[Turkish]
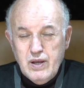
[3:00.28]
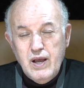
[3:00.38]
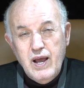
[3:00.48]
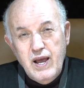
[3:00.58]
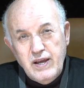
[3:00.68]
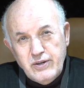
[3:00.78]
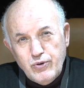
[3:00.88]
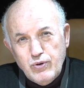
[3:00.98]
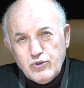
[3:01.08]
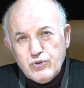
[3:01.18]
Her
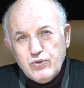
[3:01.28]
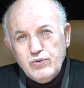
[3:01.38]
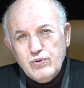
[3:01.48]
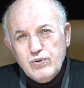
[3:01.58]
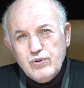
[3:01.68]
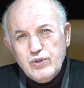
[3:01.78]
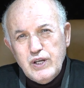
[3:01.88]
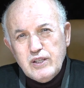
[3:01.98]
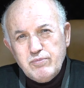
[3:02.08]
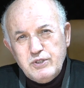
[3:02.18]
köşkün
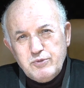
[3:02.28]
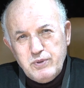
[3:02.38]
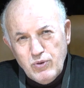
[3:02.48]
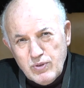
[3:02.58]
70 bin